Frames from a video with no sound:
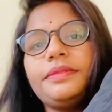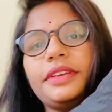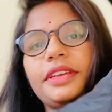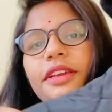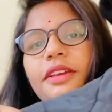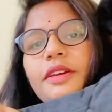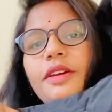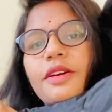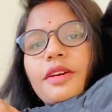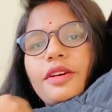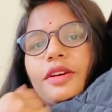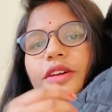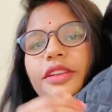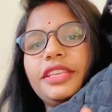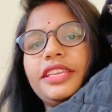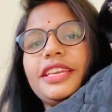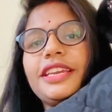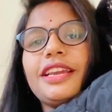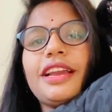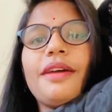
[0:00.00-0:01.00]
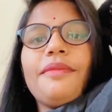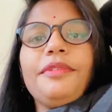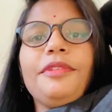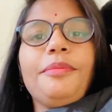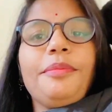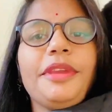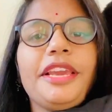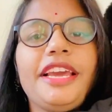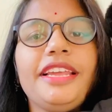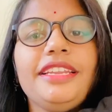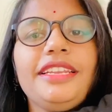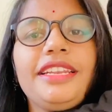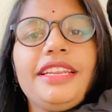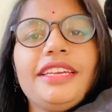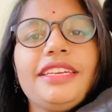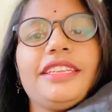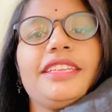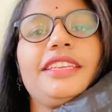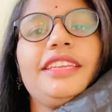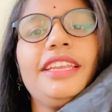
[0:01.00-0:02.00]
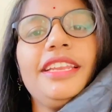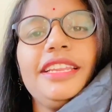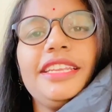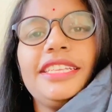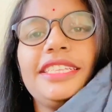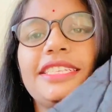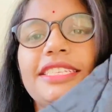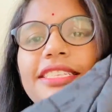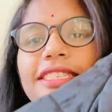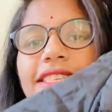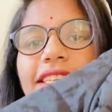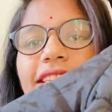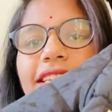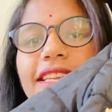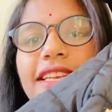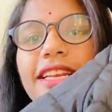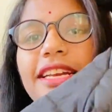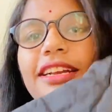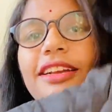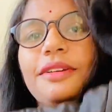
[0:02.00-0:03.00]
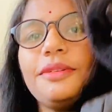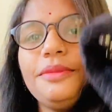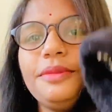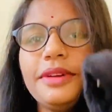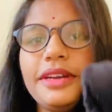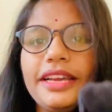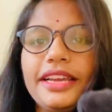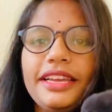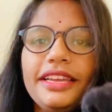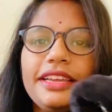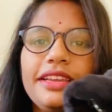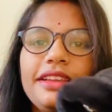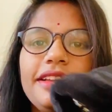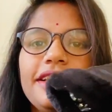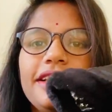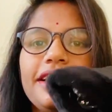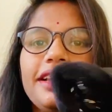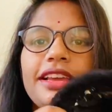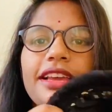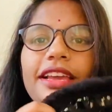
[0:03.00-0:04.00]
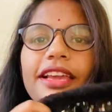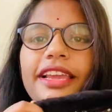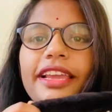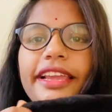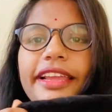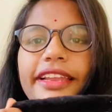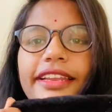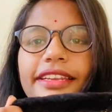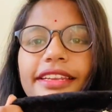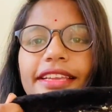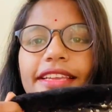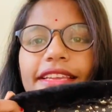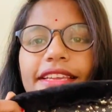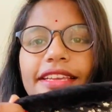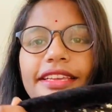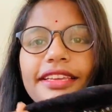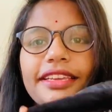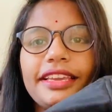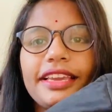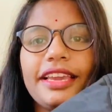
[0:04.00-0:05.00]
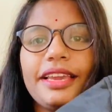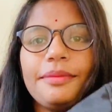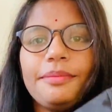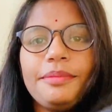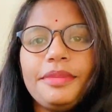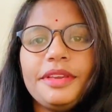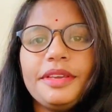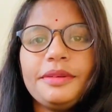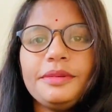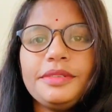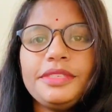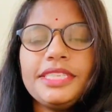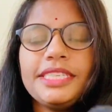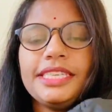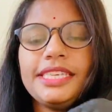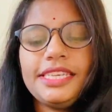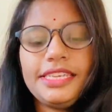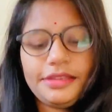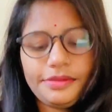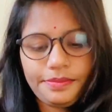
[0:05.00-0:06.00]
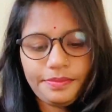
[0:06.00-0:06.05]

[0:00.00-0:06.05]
है और ये काफ़ी प्यारी लग रही है नीचे से ये लगा हुआ है एंड ये कैप है उसकी